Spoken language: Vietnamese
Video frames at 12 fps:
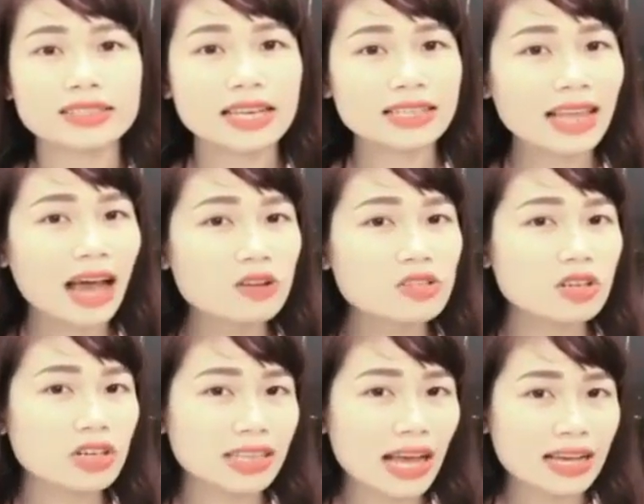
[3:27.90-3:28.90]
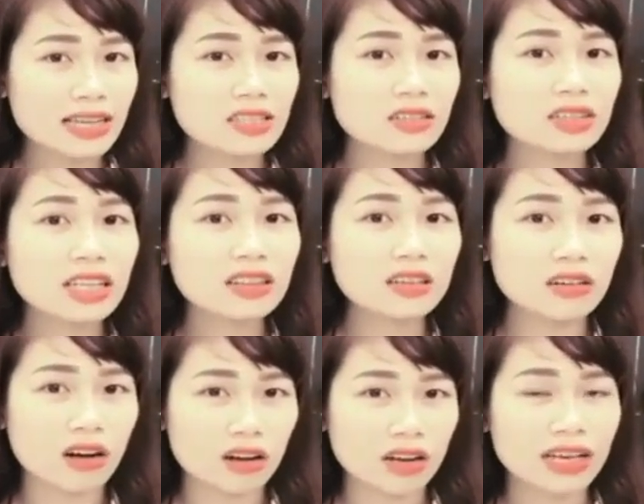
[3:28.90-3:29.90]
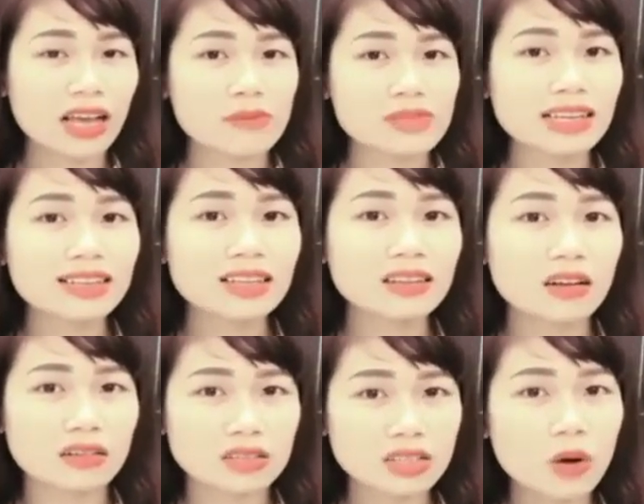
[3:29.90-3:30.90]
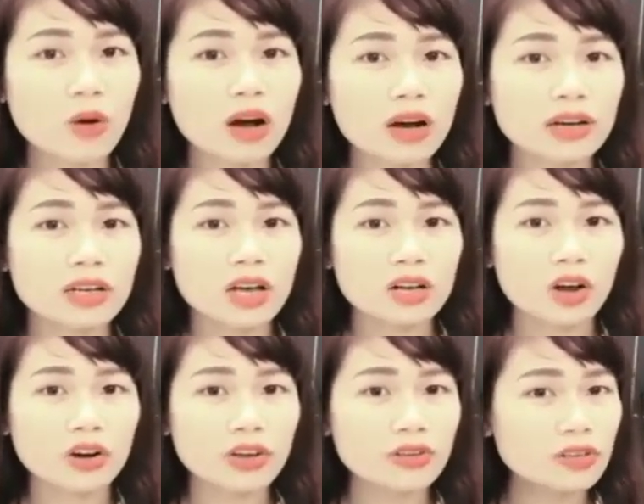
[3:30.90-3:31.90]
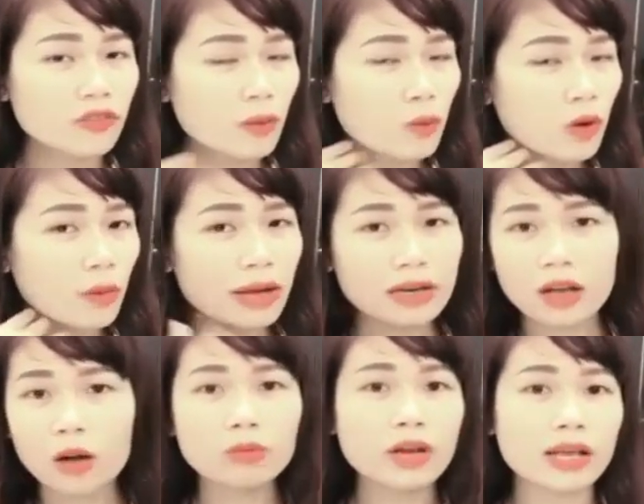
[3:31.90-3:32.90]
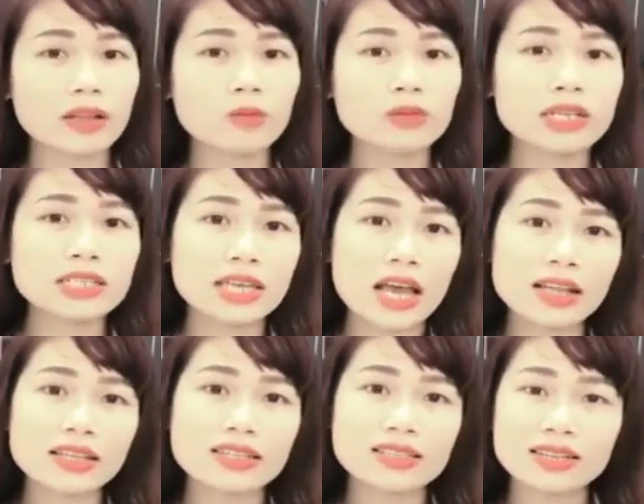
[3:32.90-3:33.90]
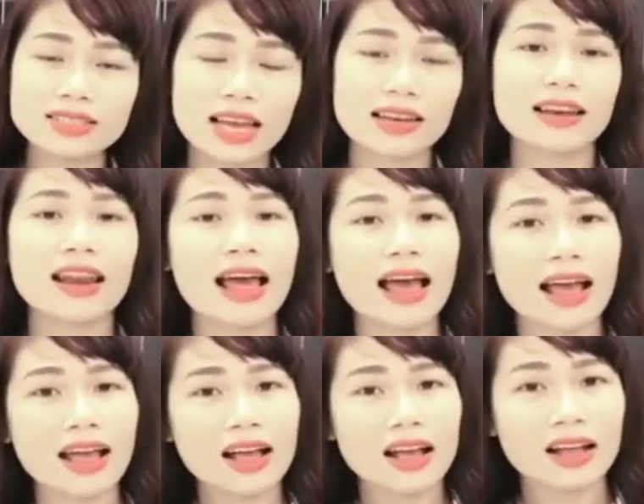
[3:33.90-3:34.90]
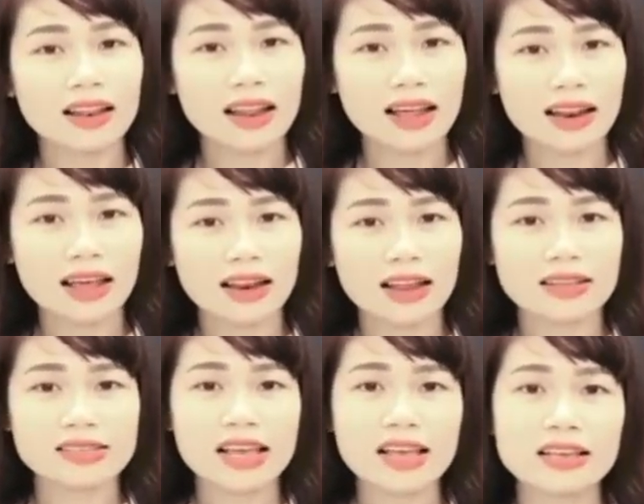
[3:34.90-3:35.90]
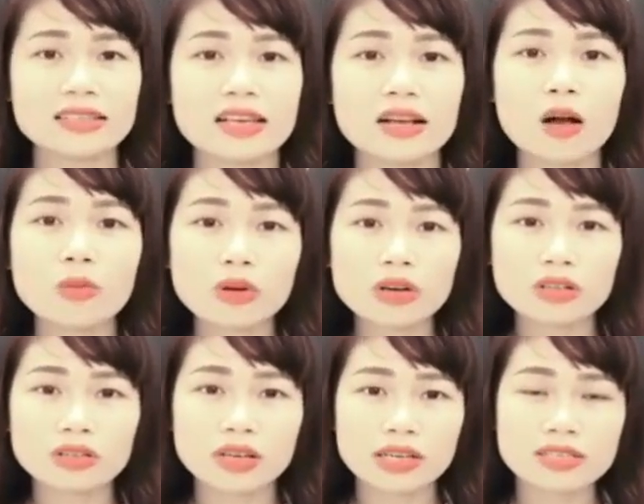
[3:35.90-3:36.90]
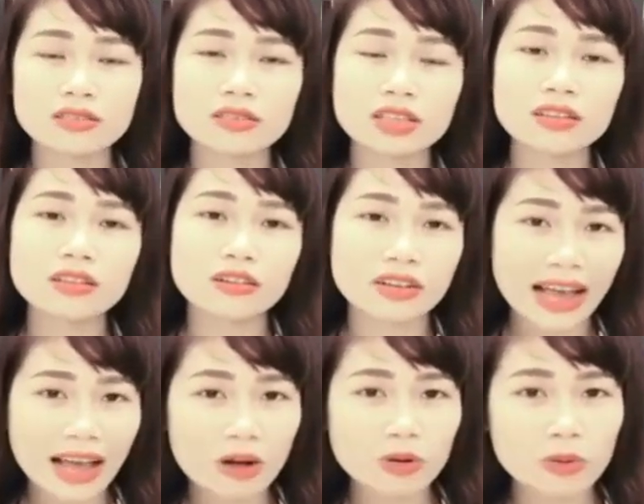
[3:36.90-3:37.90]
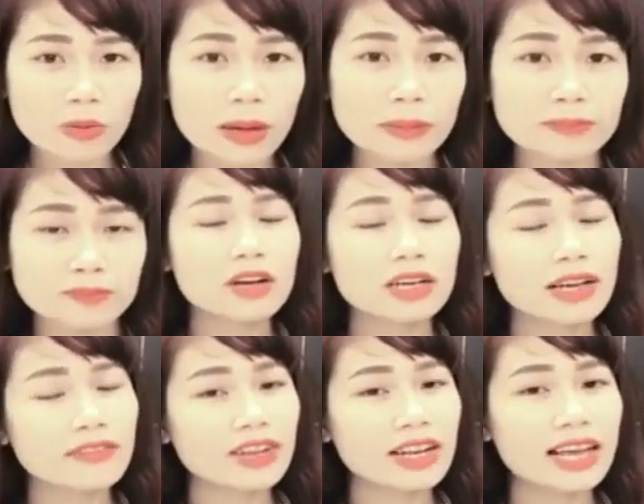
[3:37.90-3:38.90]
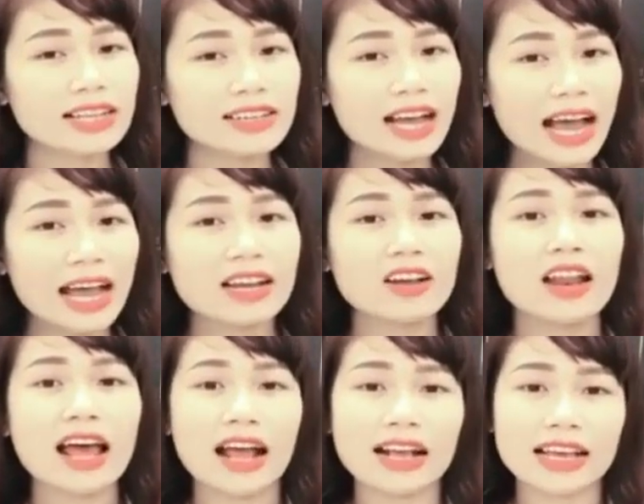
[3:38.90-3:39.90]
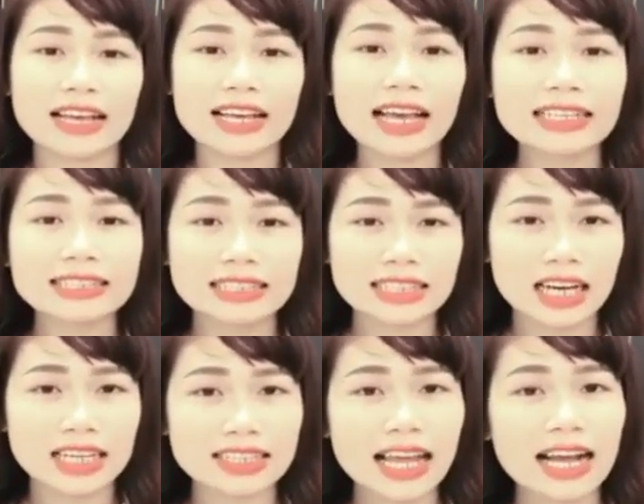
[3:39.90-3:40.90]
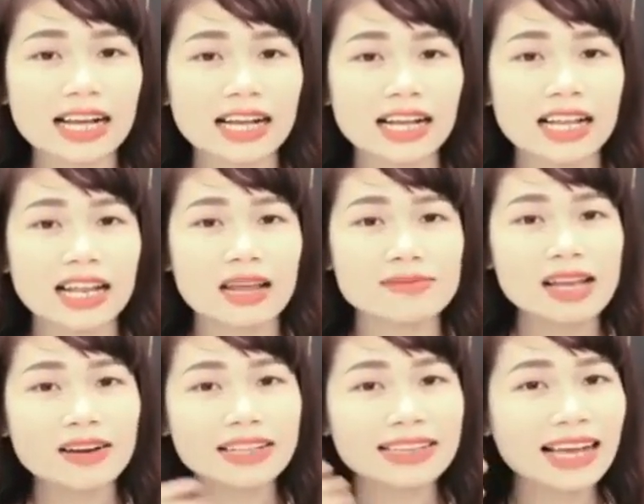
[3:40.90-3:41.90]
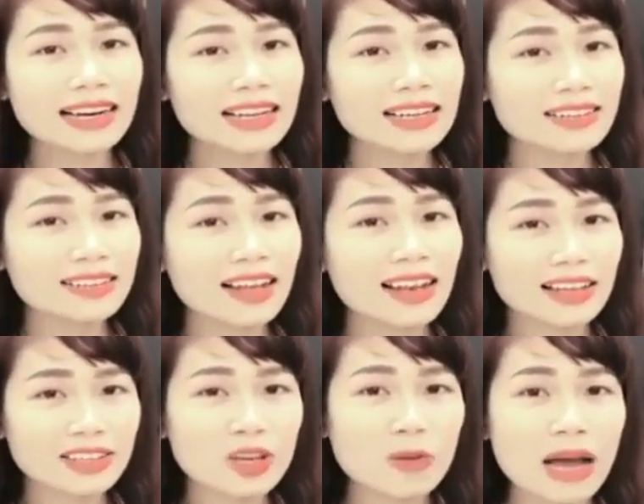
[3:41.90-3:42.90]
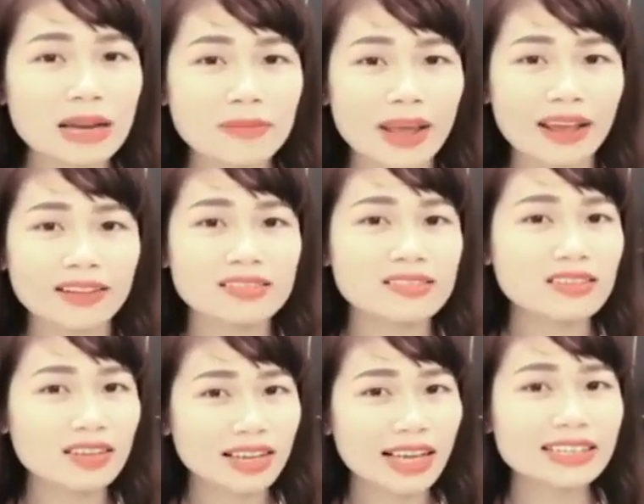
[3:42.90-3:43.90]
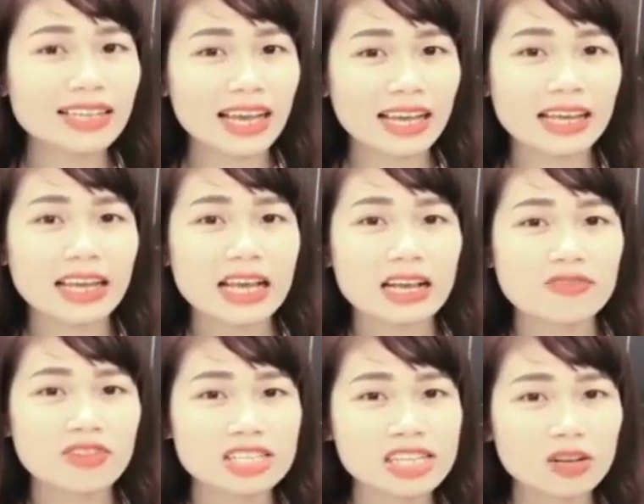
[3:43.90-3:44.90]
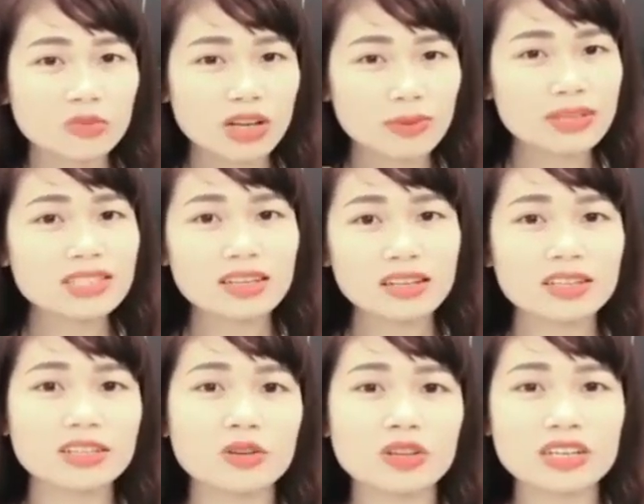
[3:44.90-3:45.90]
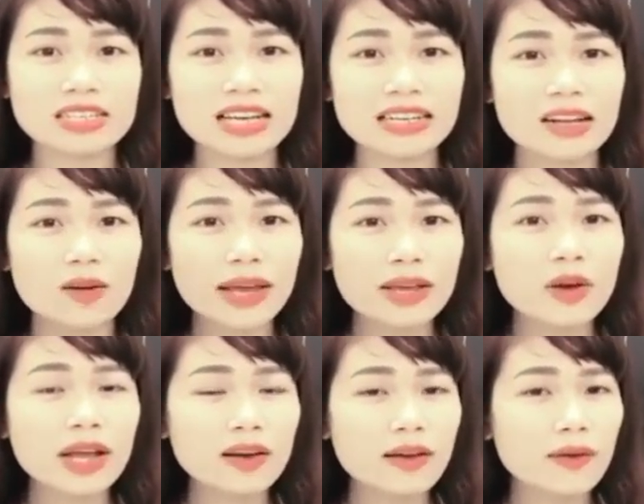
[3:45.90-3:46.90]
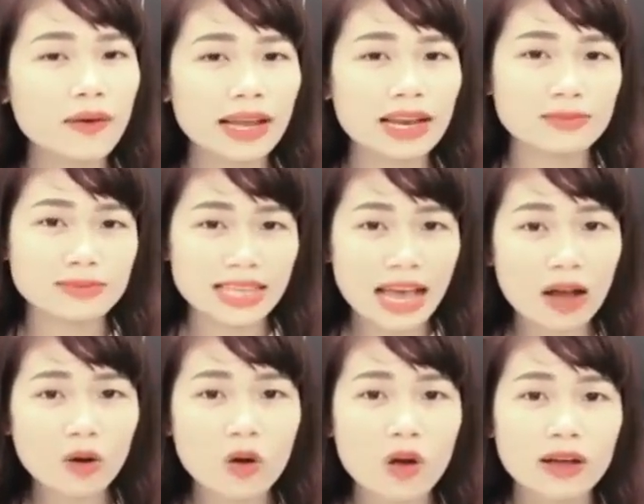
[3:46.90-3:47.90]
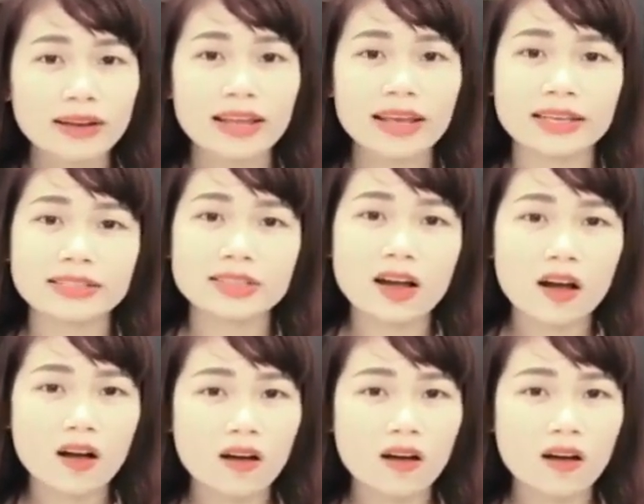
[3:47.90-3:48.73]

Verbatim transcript: sẽ tạo cho người ta cái sự tin tưởng cái cảm giác tin tưởng nhiều hơn còn nếu như facebook của bạn không để thông tin gì hết thì chắc chắn là là là là sẽ sẽ không có được cái sự tin tưởng cao đúng không ạ vâng cái vấn đề thứ hai đó là cái cách à, tăng làm sao để tăng lên được thật là nhiều bạn bè thực sự cái cách này và trang cũng đã mất rất là nhiều thời gian để loay hoay loay hoay làm sao để cho